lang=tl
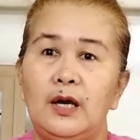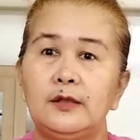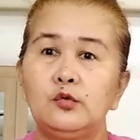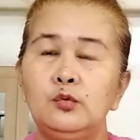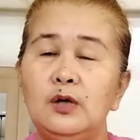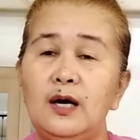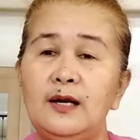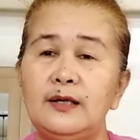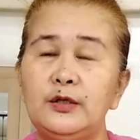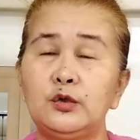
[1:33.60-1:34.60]
etong,
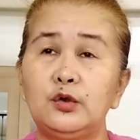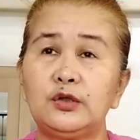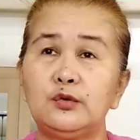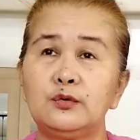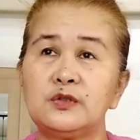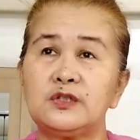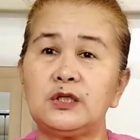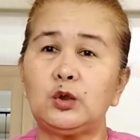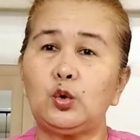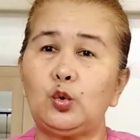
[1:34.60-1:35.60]
yung, itong si
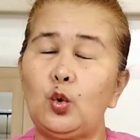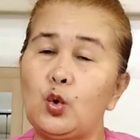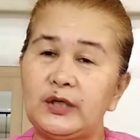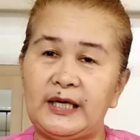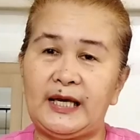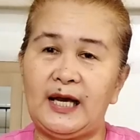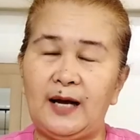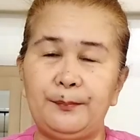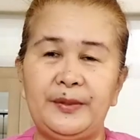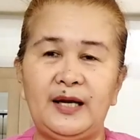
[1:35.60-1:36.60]
Cookie,
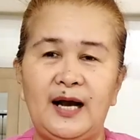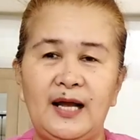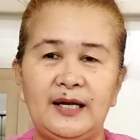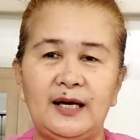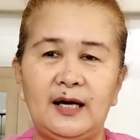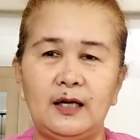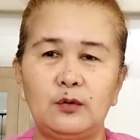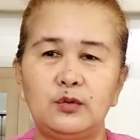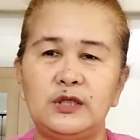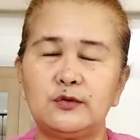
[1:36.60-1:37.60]
ang pinangalan ng anak
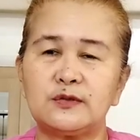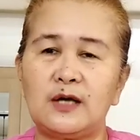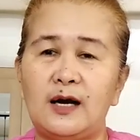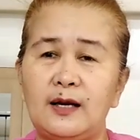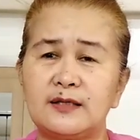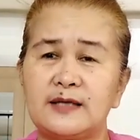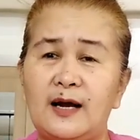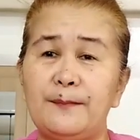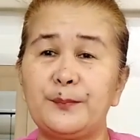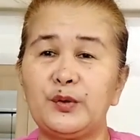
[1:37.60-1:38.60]
ko dito sa,
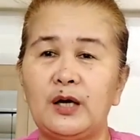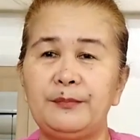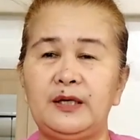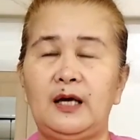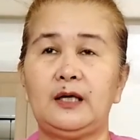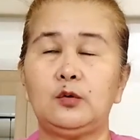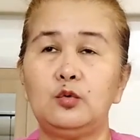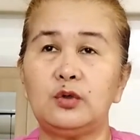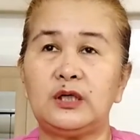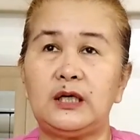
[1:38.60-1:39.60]
sa ampo namin ay
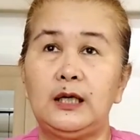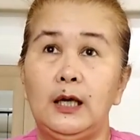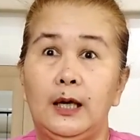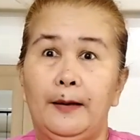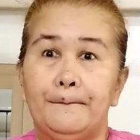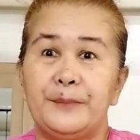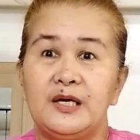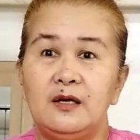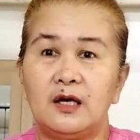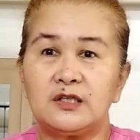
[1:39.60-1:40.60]
Cookie,
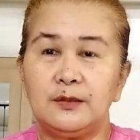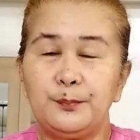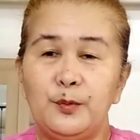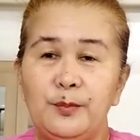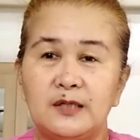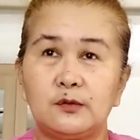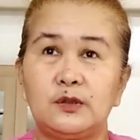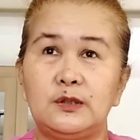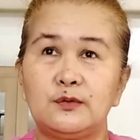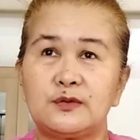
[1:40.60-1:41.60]
bigla siyang pumasok
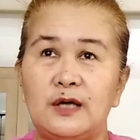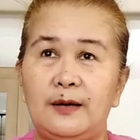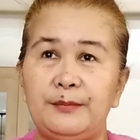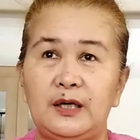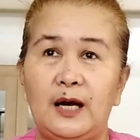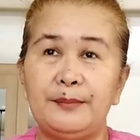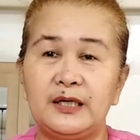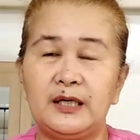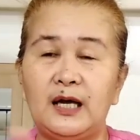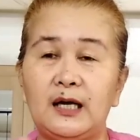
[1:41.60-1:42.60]
dito sa amin
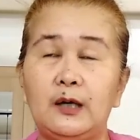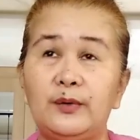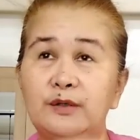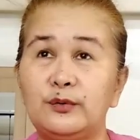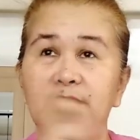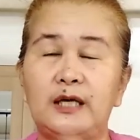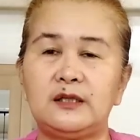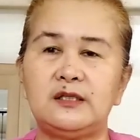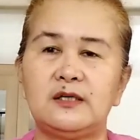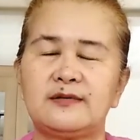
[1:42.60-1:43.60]
habang ginagawa yung gate
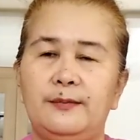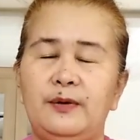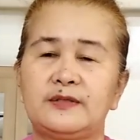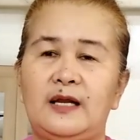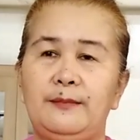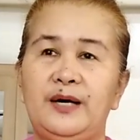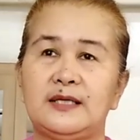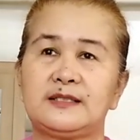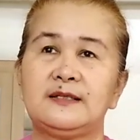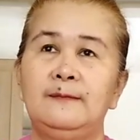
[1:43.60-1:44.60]
dyan sa, sa
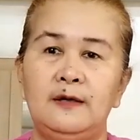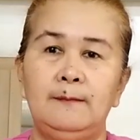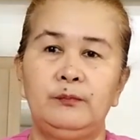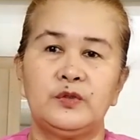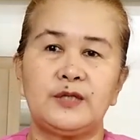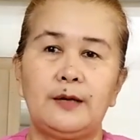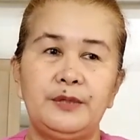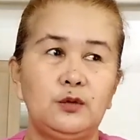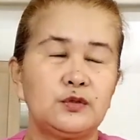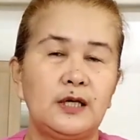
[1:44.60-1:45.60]
labas.
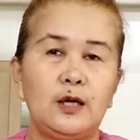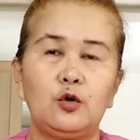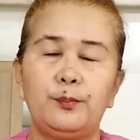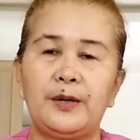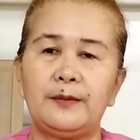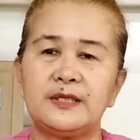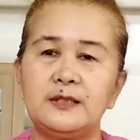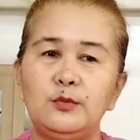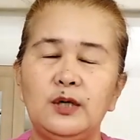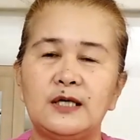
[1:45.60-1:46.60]
Sabi ko sa anak ko,
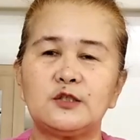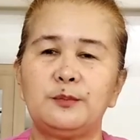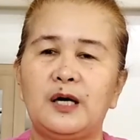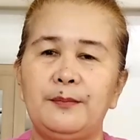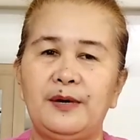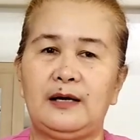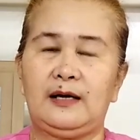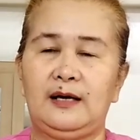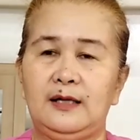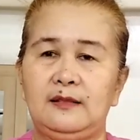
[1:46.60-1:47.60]
palabasin mo yung aso, baka
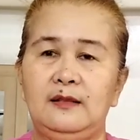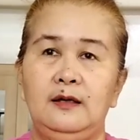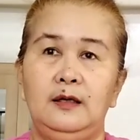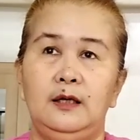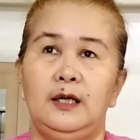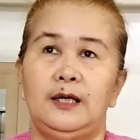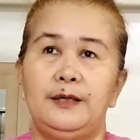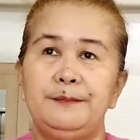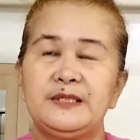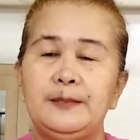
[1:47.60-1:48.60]
makakagat.
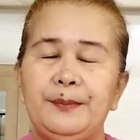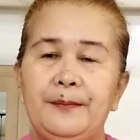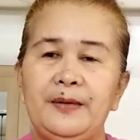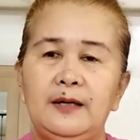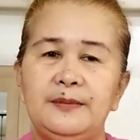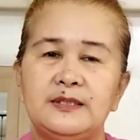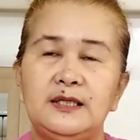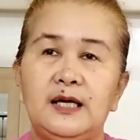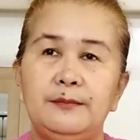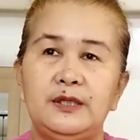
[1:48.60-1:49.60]
Imbis na papalabasin
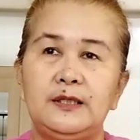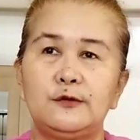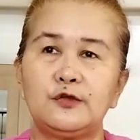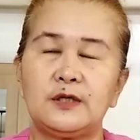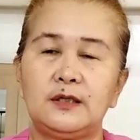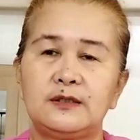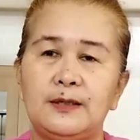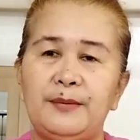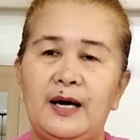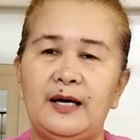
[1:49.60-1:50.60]
namin dito sa, sa
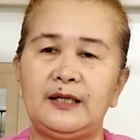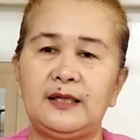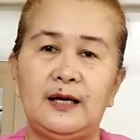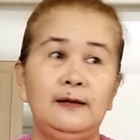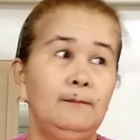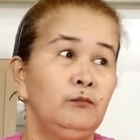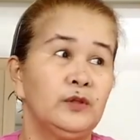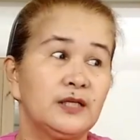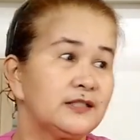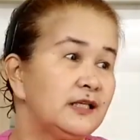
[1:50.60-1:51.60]
bahay namin,
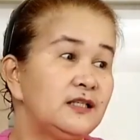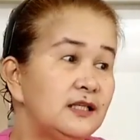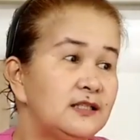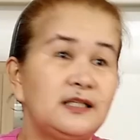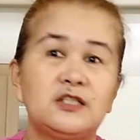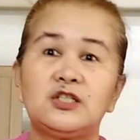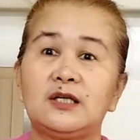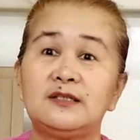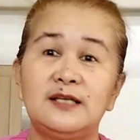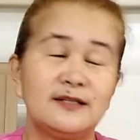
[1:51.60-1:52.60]
nagsisiksik siya
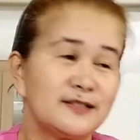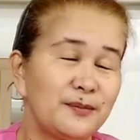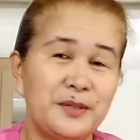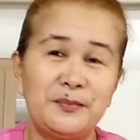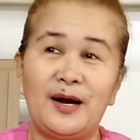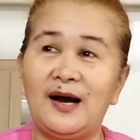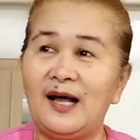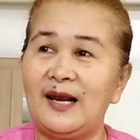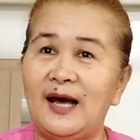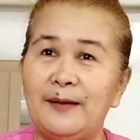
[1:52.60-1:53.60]
dyan sa may mga
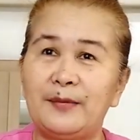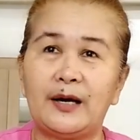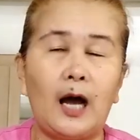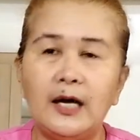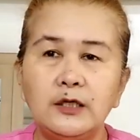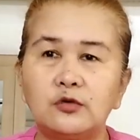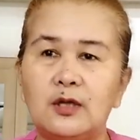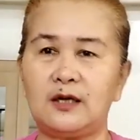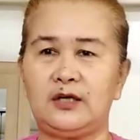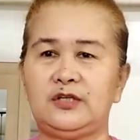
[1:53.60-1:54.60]
halaman. Ayaw
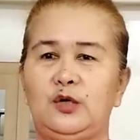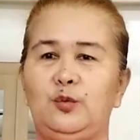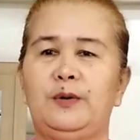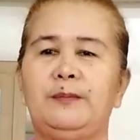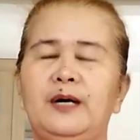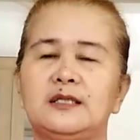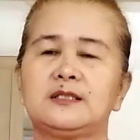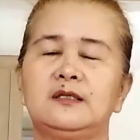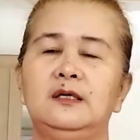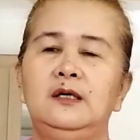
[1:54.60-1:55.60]
talaga niya
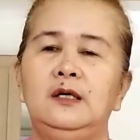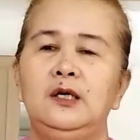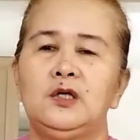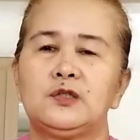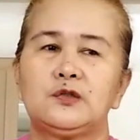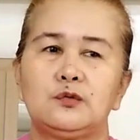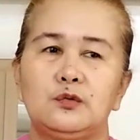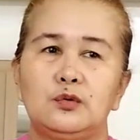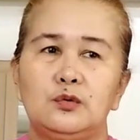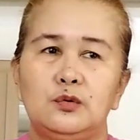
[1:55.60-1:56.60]
lumabas. So,
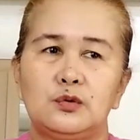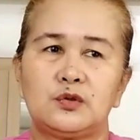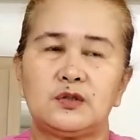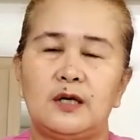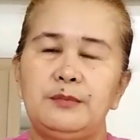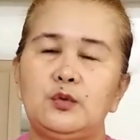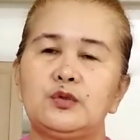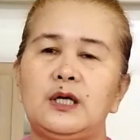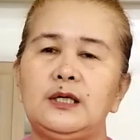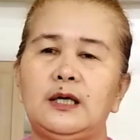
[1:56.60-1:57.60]
sabi ko
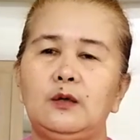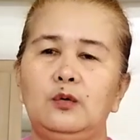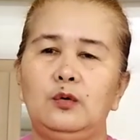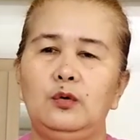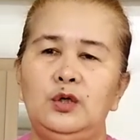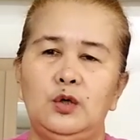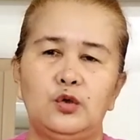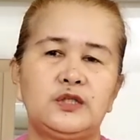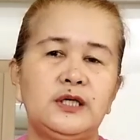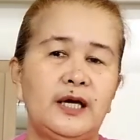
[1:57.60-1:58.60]
sa anak ko, o
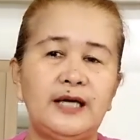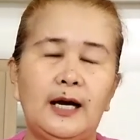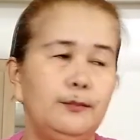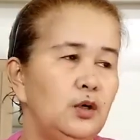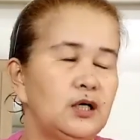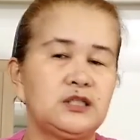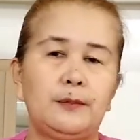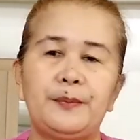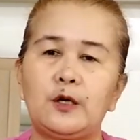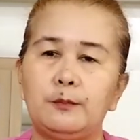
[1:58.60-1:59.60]
sige, hayaan mo lang siya,
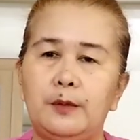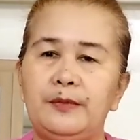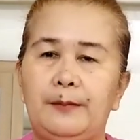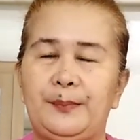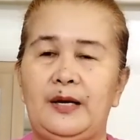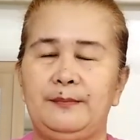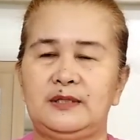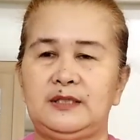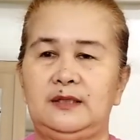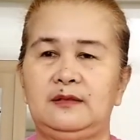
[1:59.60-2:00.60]
pero mamaya
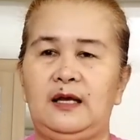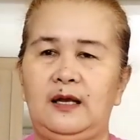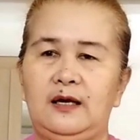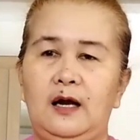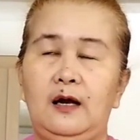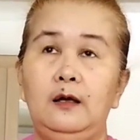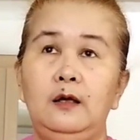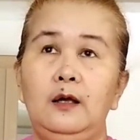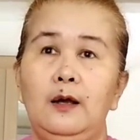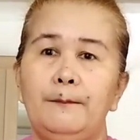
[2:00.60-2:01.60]
palabasin talaga.
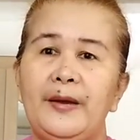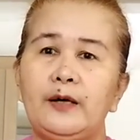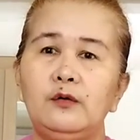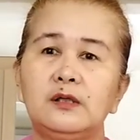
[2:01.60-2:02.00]
Pero